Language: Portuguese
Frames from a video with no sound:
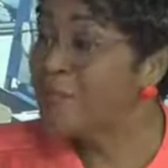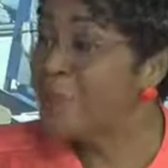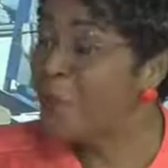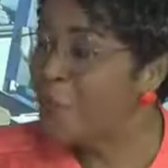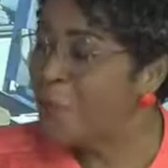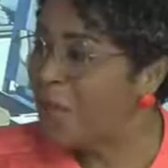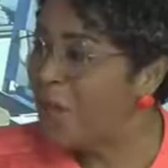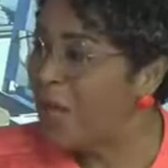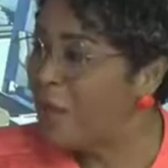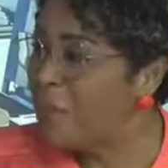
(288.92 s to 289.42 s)

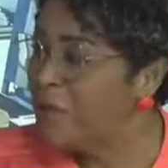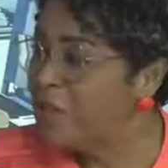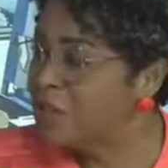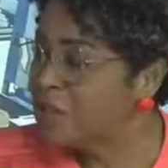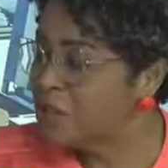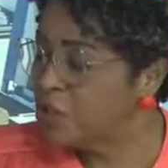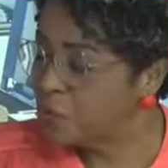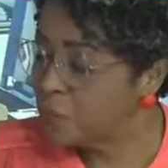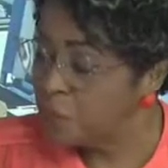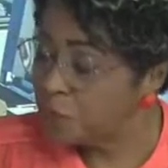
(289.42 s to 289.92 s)
popularmente,
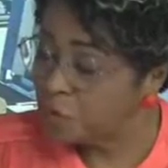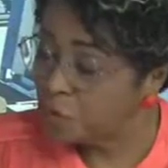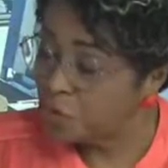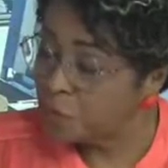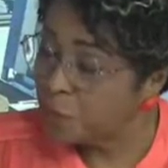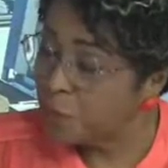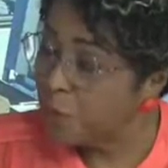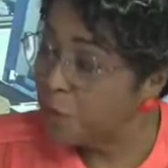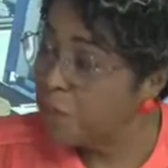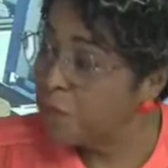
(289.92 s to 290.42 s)
essas pessoas
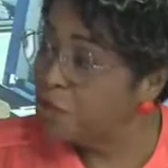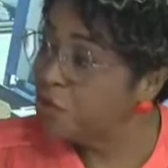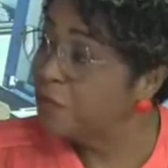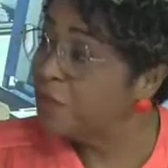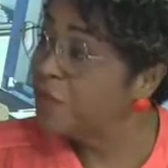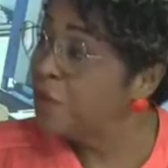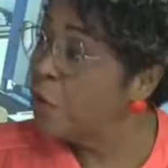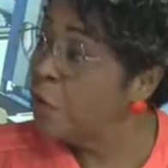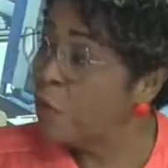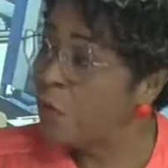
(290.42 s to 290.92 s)
pelo menos
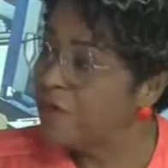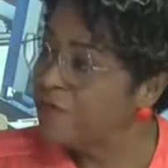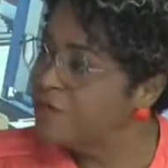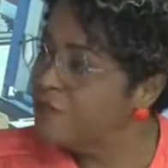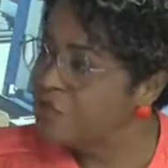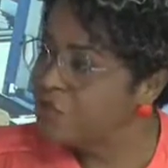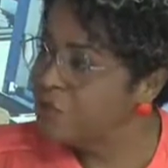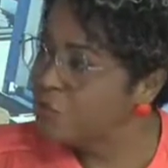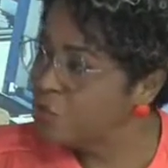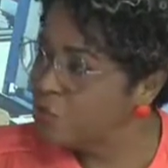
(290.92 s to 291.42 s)
ficam com a
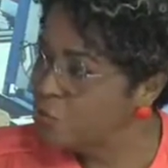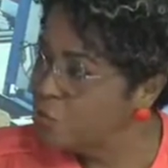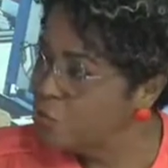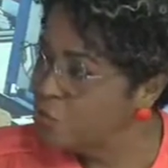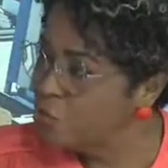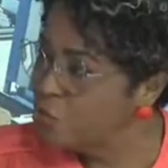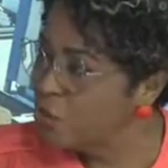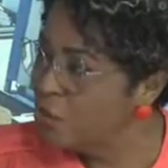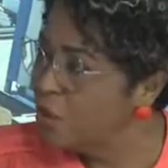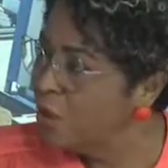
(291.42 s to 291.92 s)
ficha
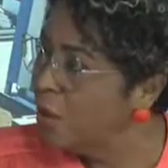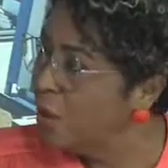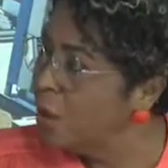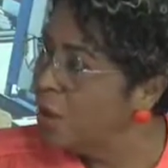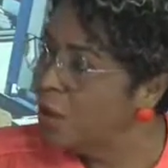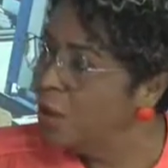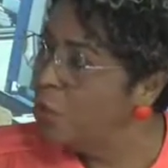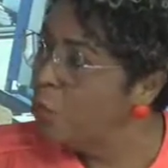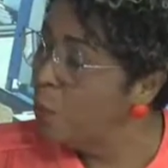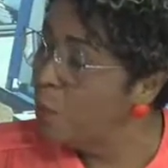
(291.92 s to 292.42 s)
suja
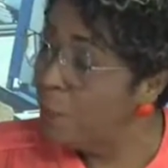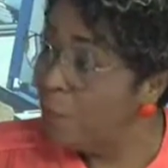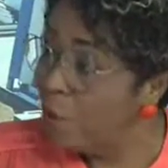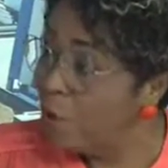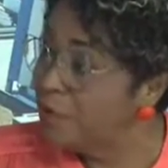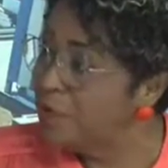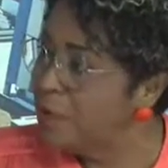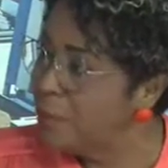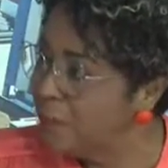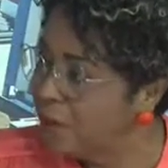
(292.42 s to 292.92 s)
e não
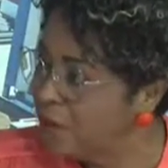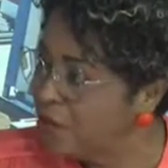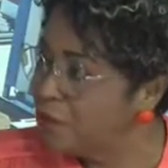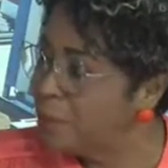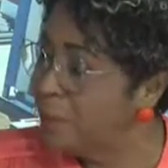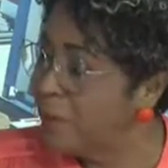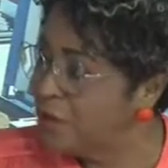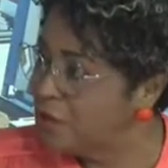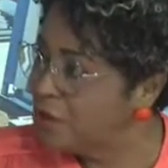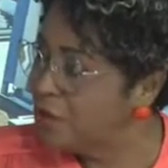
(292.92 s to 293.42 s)
podem mais
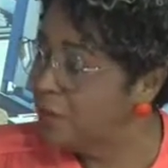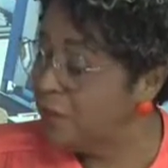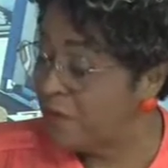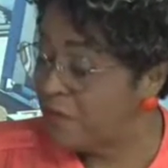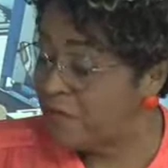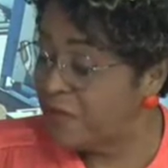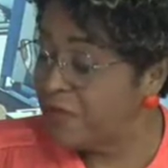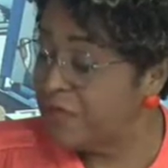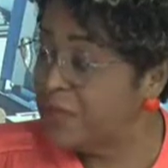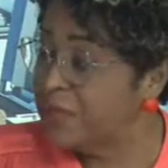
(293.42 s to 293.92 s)
pra, é,
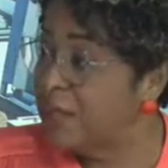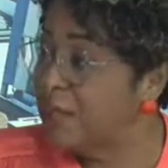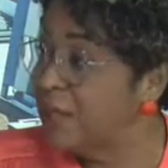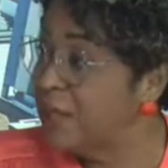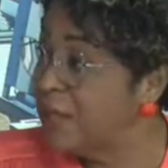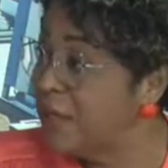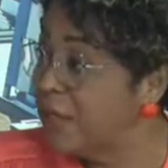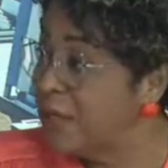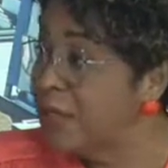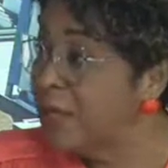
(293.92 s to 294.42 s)

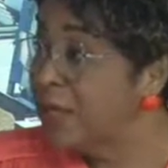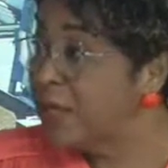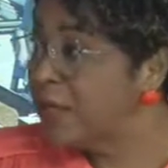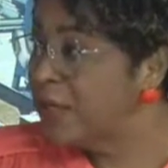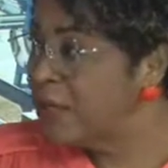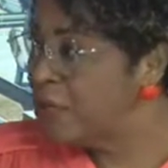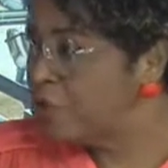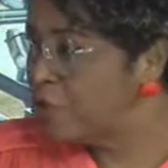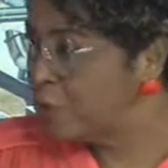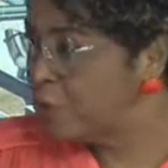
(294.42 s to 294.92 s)
fazer nem
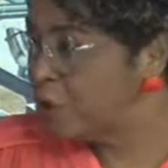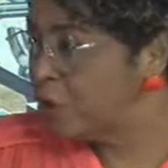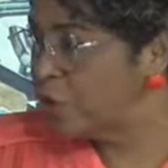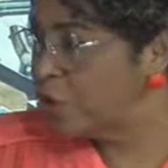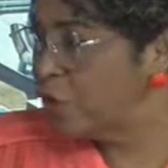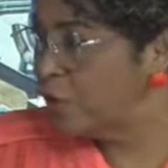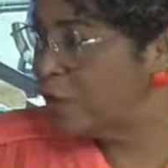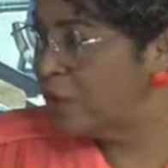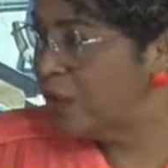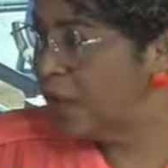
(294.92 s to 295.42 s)
aquele tipo de
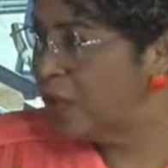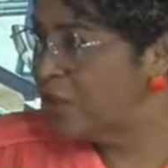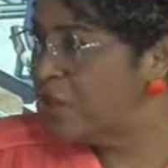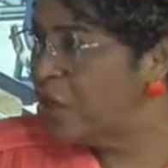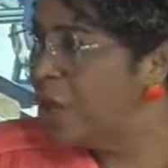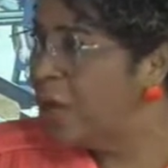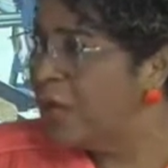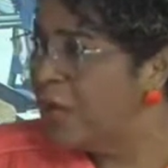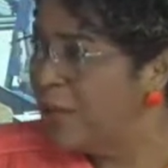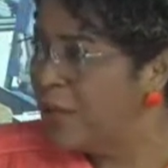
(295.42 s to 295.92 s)

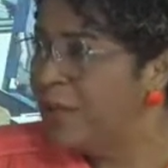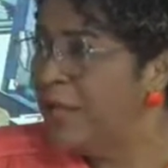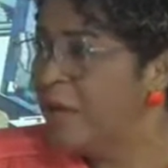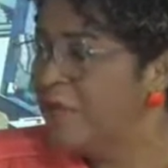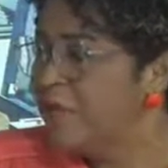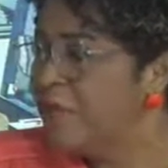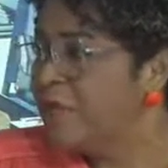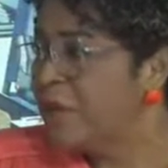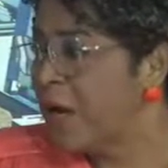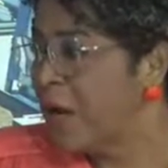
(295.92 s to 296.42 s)
atividade e
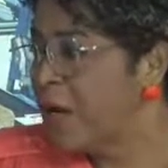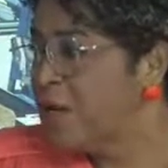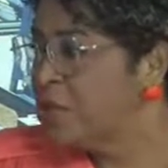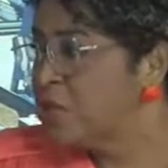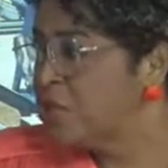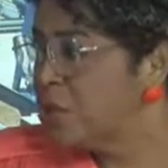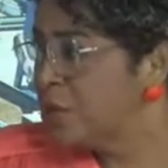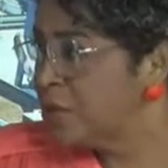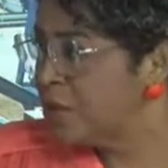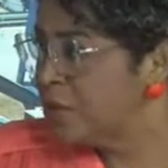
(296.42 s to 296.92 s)
devem ficar
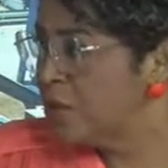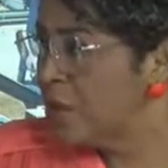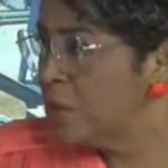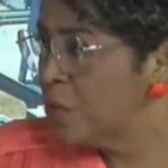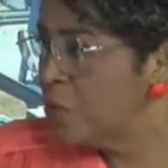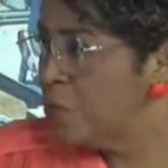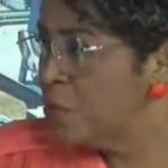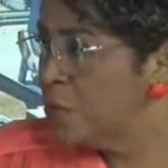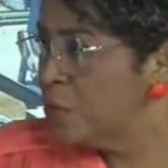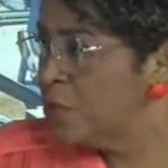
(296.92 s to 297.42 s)
restritas a
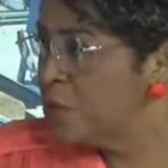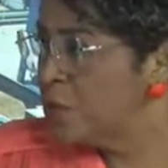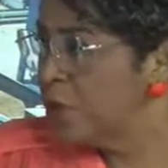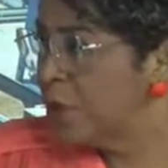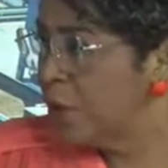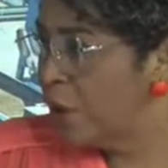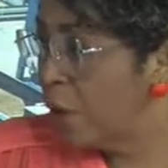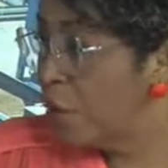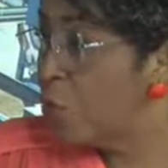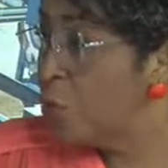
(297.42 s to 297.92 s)
algumas,
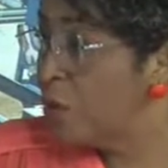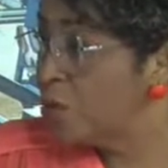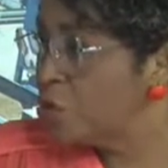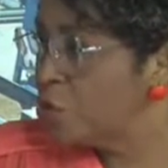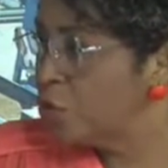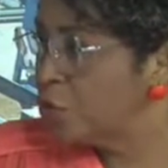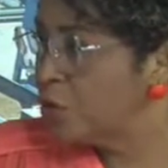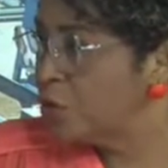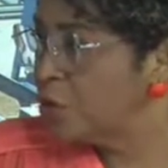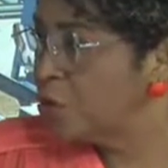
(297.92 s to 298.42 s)
né? Algumas
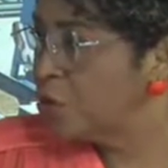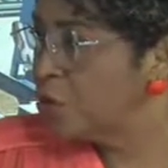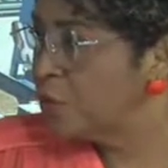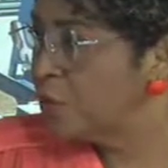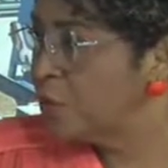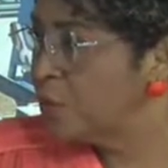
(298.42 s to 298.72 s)
outras.